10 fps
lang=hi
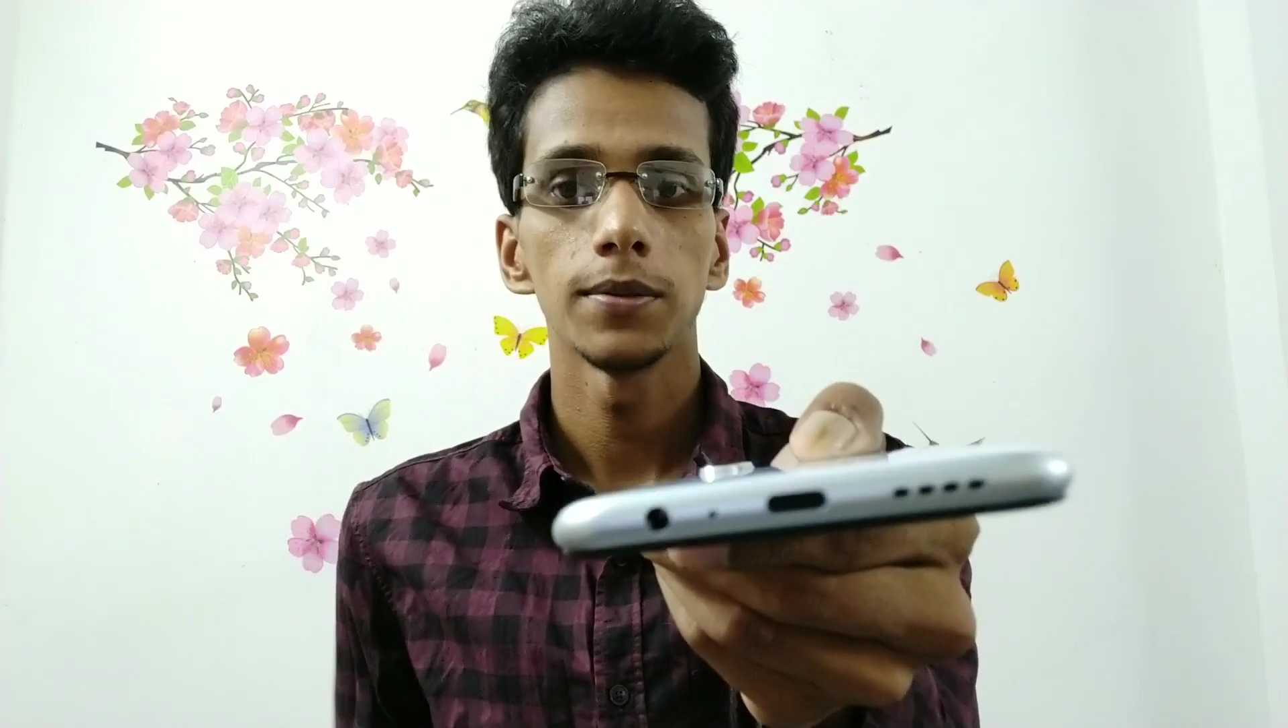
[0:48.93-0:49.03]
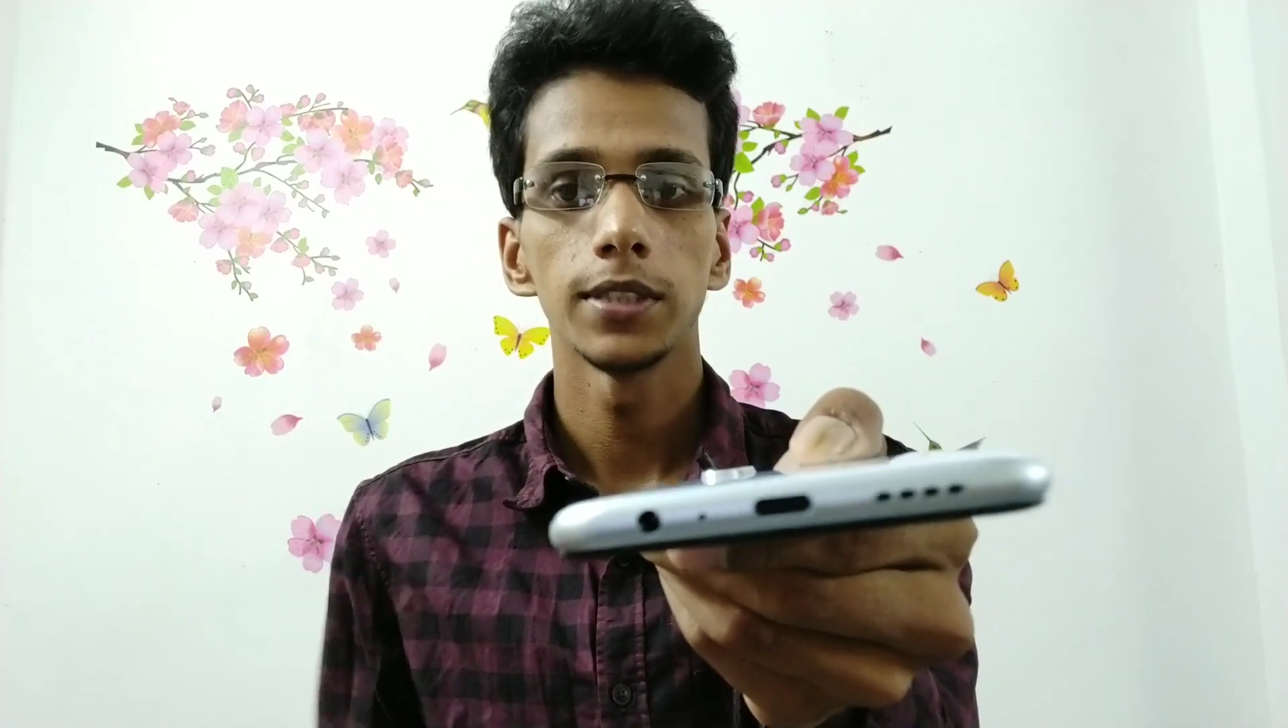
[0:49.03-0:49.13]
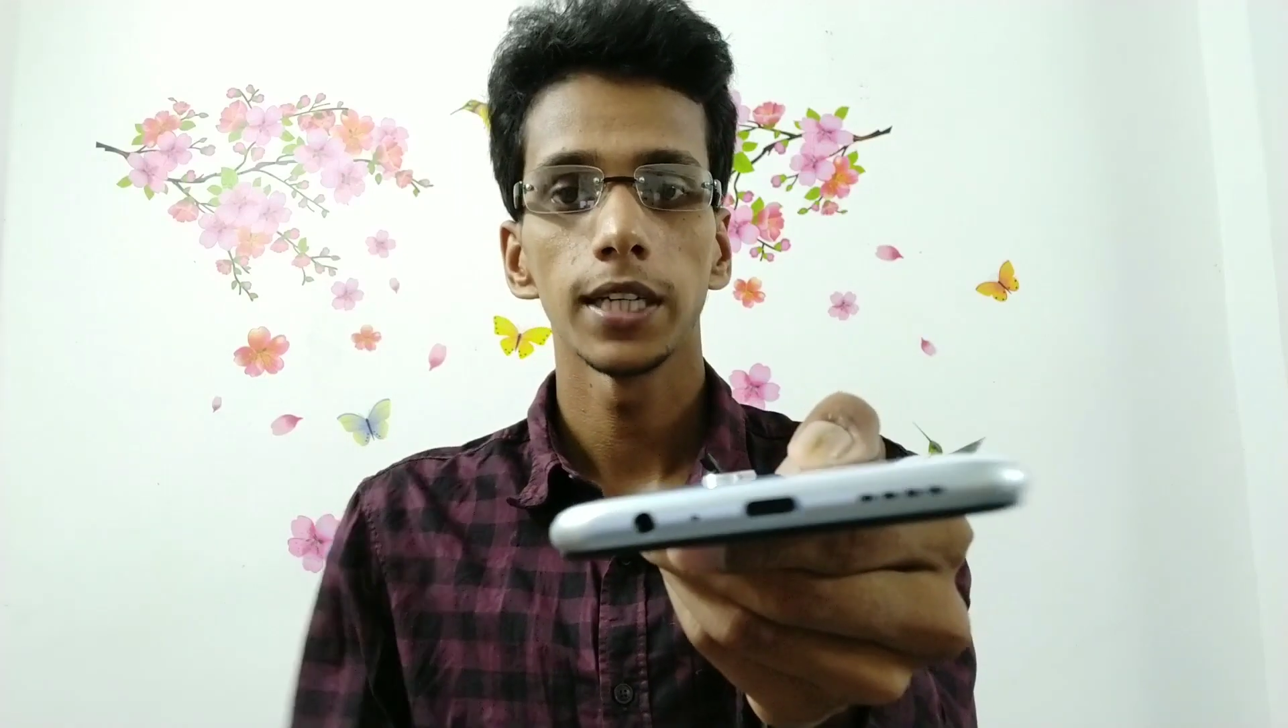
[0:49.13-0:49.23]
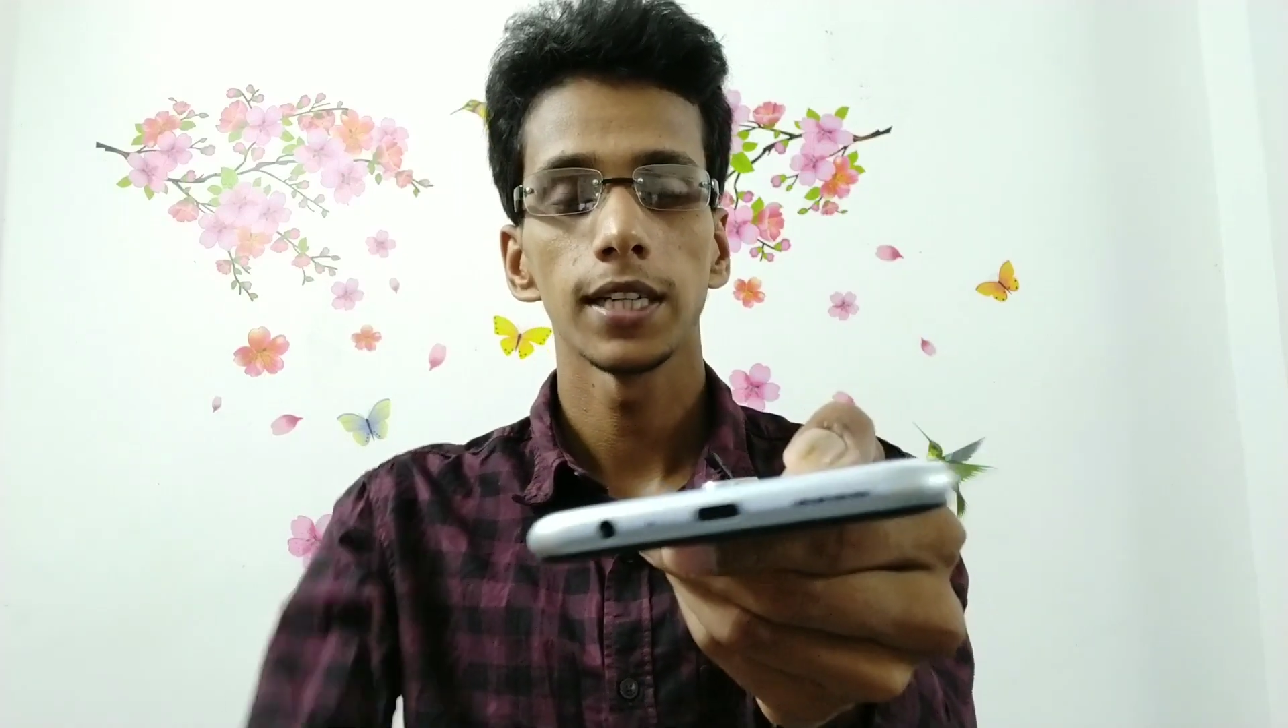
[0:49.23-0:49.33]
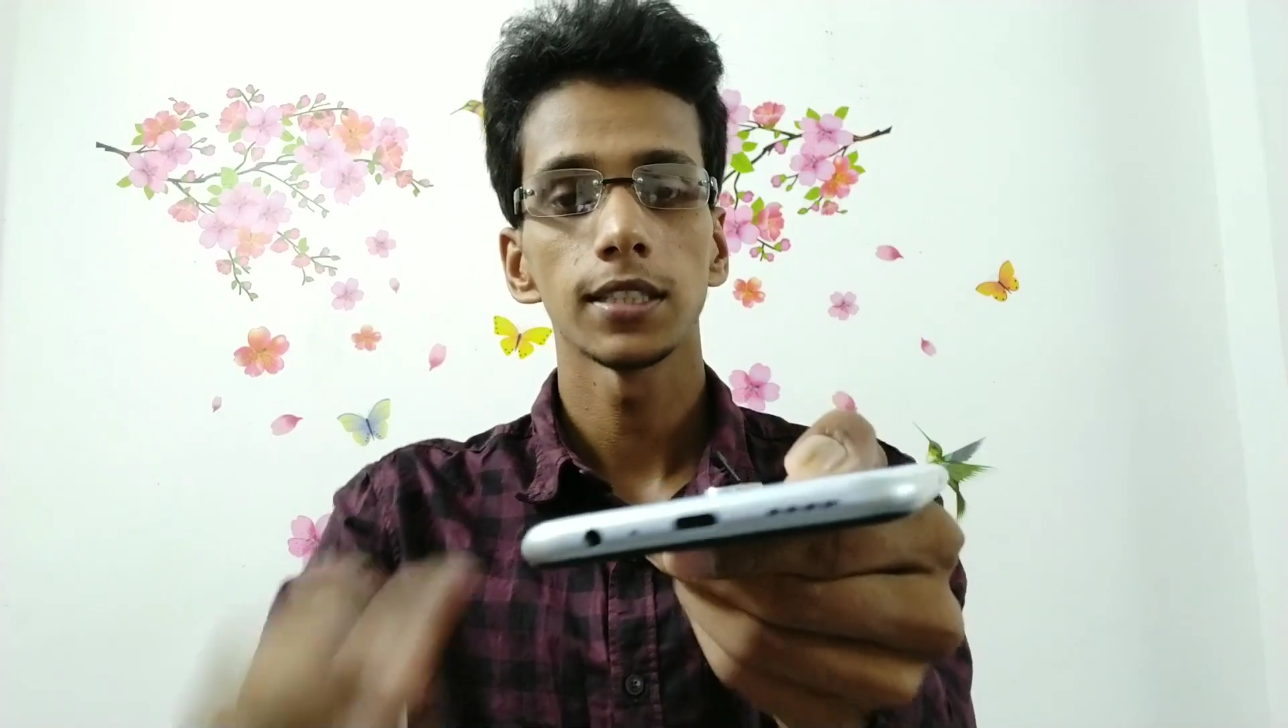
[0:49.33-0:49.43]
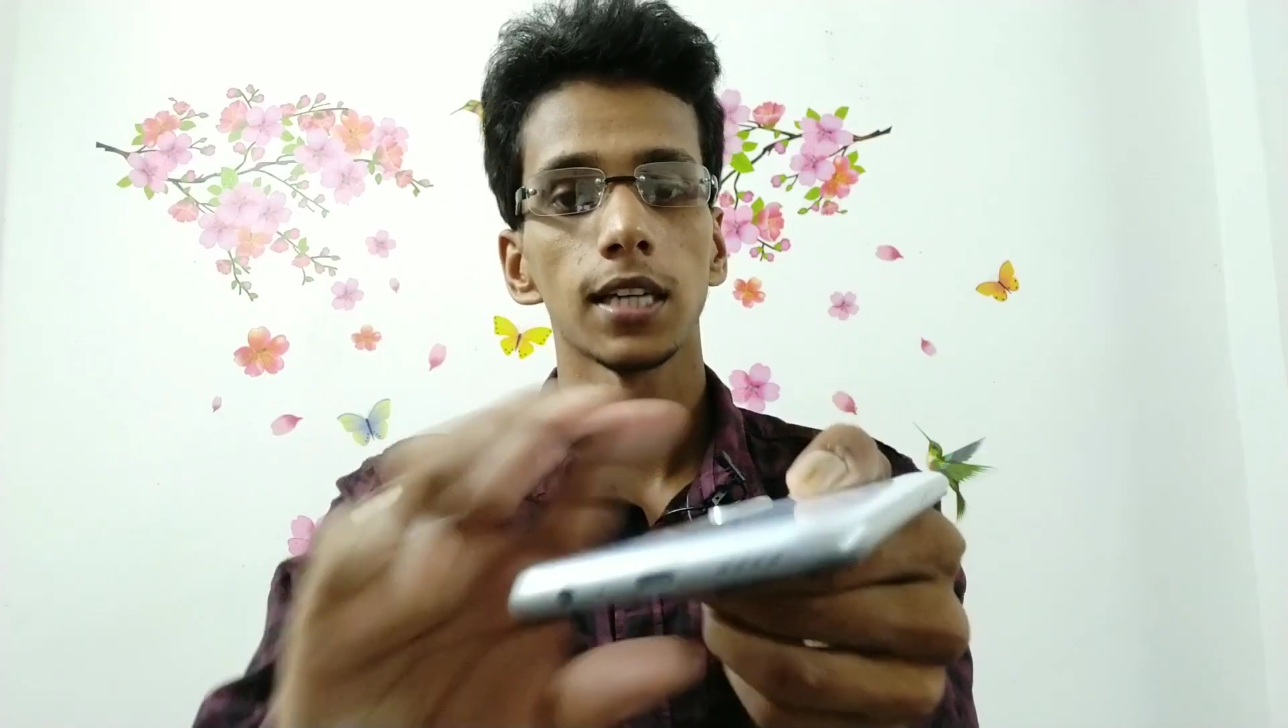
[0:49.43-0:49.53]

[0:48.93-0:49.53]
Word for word: एम जैक के